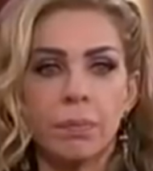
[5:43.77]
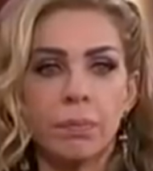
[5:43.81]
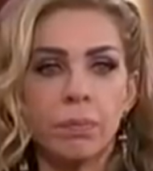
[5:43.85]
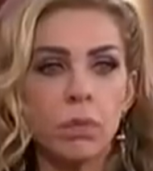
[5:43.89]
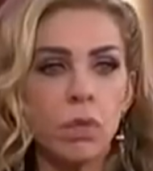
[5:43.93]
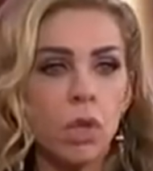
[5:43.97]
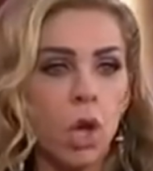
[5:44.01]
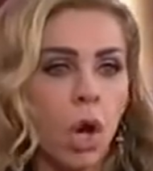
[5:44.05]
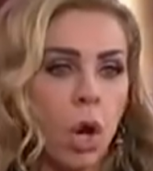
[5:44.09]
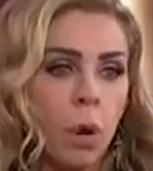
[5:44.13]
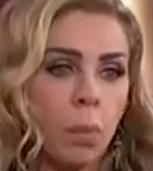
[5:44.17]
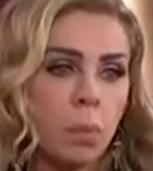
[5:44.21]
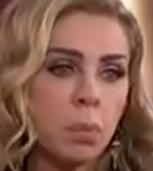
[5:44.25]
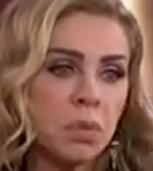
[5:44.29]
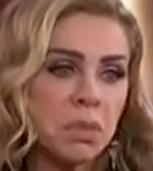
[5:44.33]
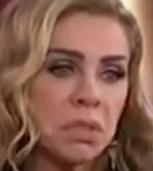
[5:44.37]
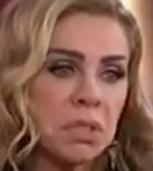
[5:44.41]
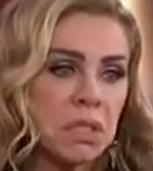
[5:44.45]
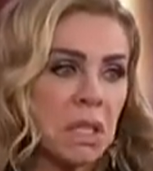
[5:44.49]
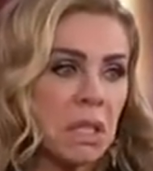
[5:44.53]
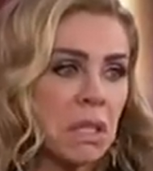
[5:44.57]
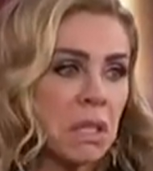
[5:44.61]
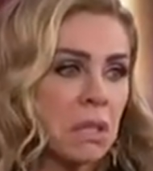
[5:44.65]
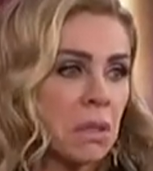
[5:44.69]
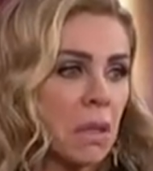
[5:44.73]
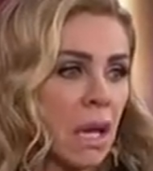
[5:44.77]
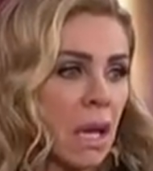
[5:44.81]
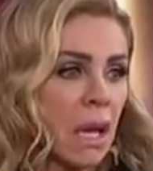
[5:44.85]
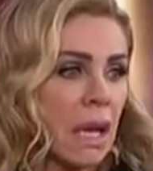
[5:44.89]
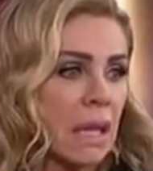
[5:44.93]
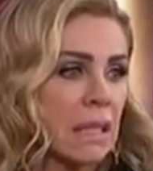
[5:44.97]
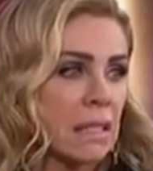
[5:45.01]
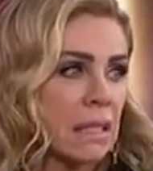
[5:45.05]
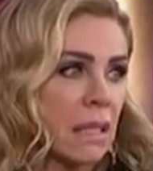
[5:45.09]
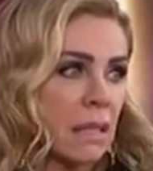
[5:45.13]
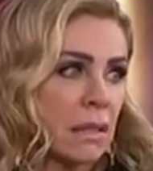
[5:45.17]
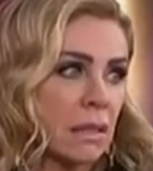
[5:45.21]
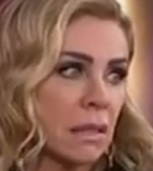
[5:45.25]
no, pues sí, te
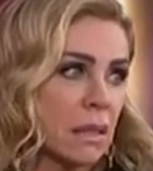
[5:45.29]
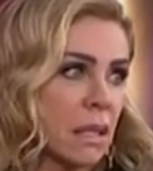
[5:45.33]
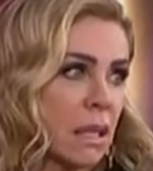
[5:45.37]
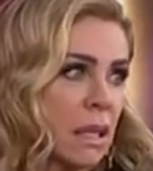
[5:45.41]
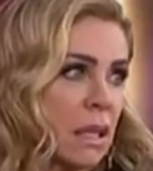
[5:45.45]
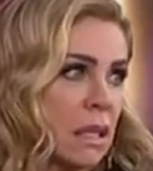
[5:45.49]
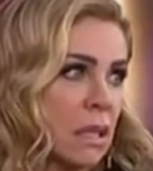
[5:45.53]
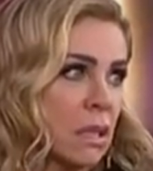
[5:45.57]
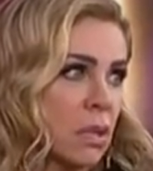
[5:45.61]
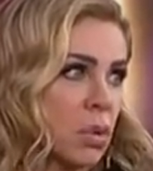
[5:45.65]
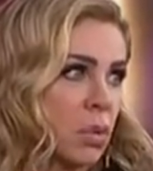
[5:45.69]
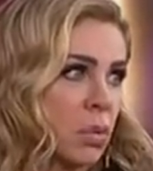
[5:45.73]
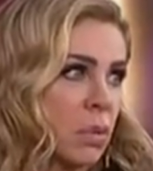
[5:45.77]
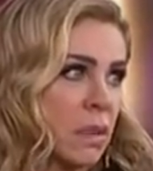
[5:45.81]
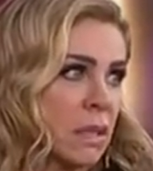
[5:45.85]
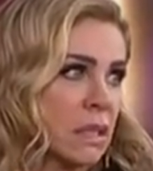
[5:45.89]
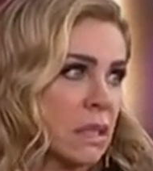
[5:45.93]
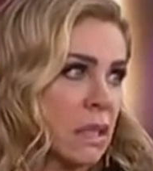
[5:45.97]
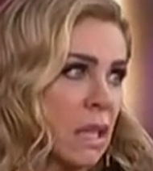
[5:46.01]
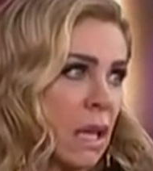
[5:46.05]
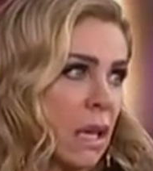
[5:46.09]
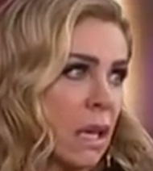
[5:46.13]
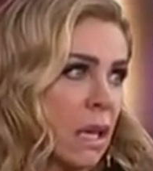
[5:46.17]
casaste y tuviste